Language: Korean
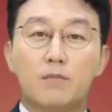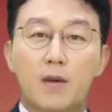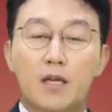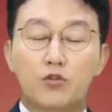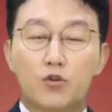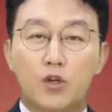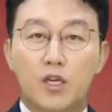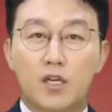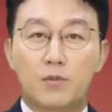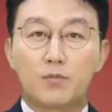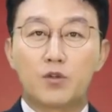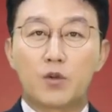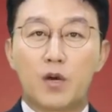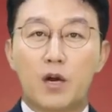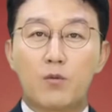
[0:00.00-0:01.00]
매출이
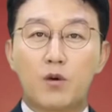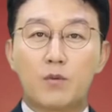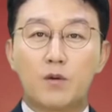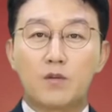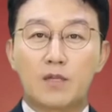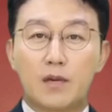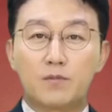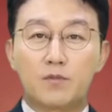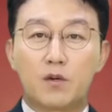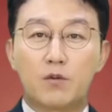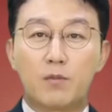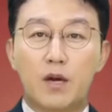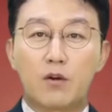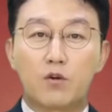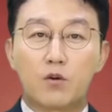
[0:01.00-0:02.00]
급증하고 있는
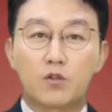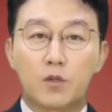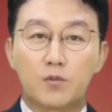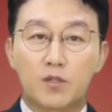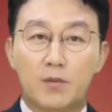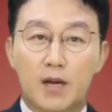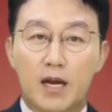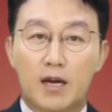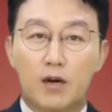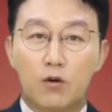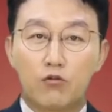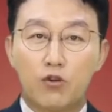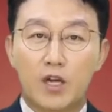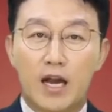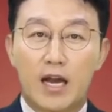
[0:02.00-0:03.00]
삼성바이오로직스가
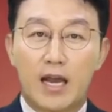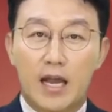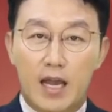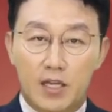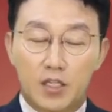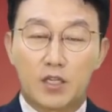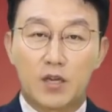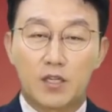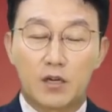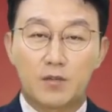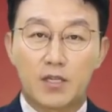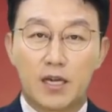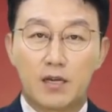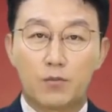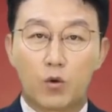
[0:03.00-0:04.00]
우리나라의
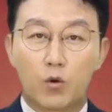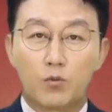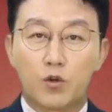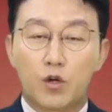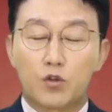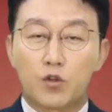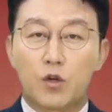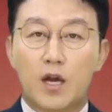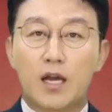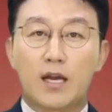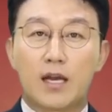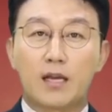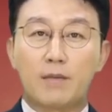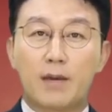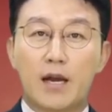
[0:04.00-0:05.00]
신성장 동력 중
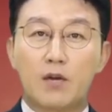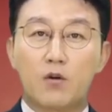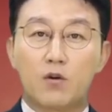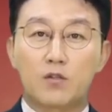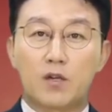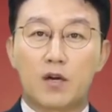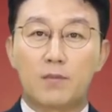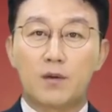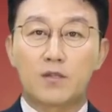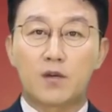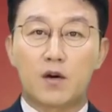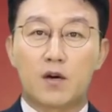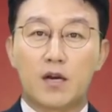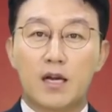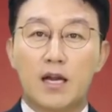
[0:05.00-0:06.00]
하나인 바이오
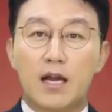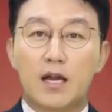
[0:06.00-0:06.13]
산업에서